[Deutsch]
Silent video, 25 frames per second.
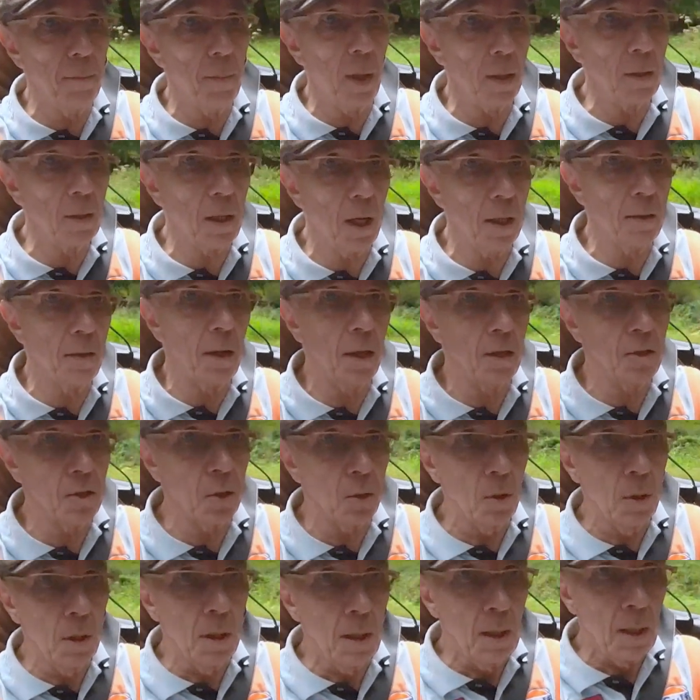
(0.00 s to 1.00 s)
Man kann
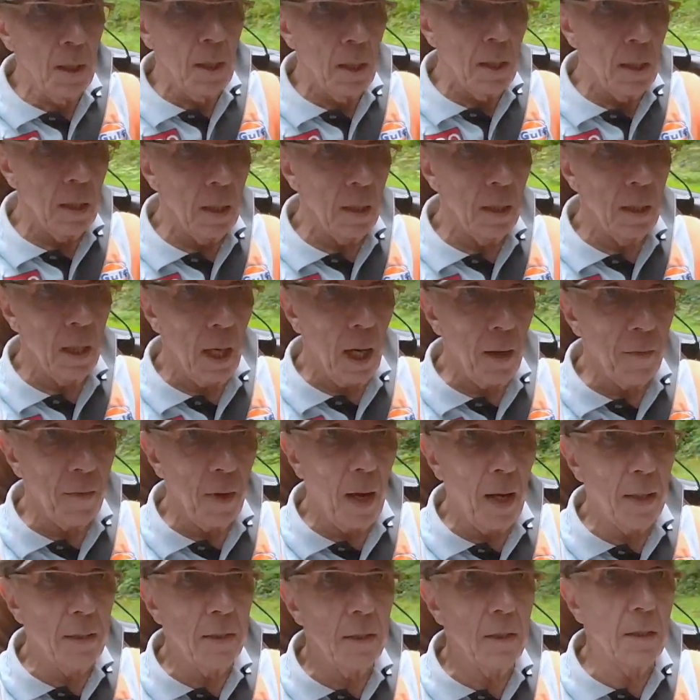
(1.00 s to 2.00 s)
also äh,
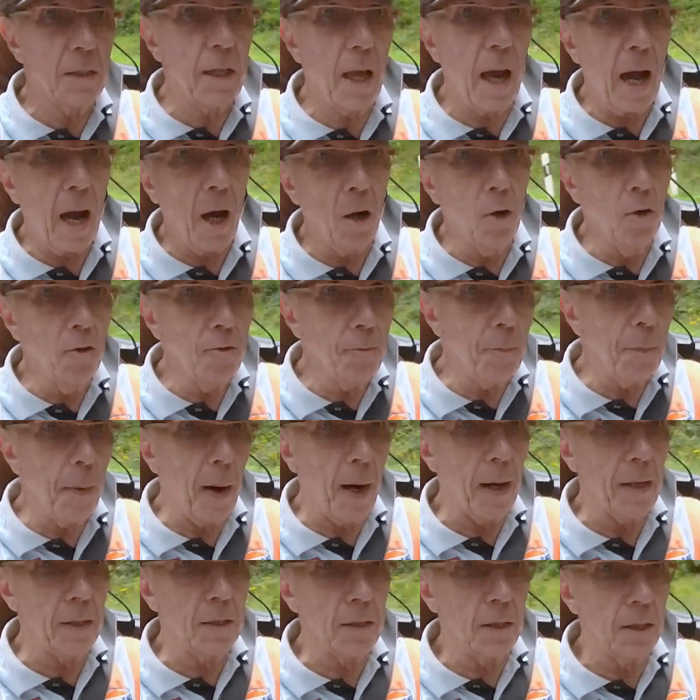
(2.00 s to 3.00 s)
anhand der
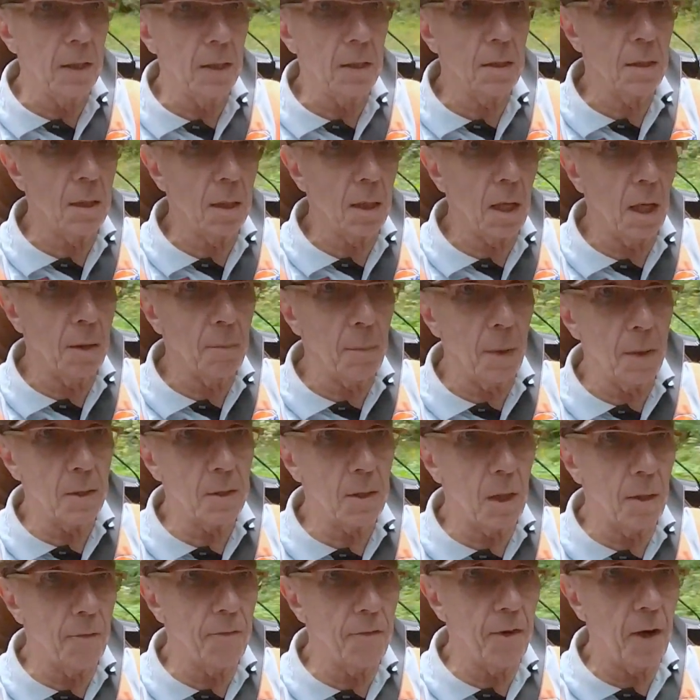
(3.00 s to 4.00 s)
Aufpreisliste kann man
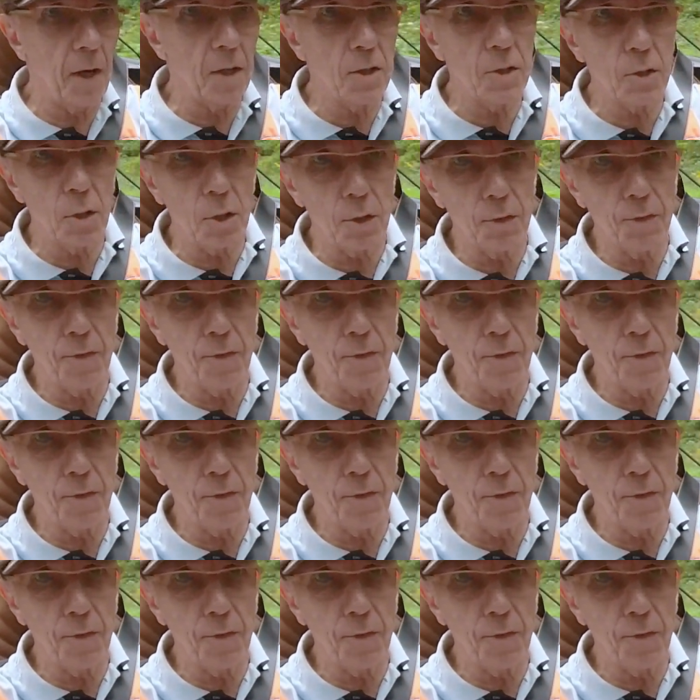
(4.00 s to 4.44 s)
sein Fahrzeug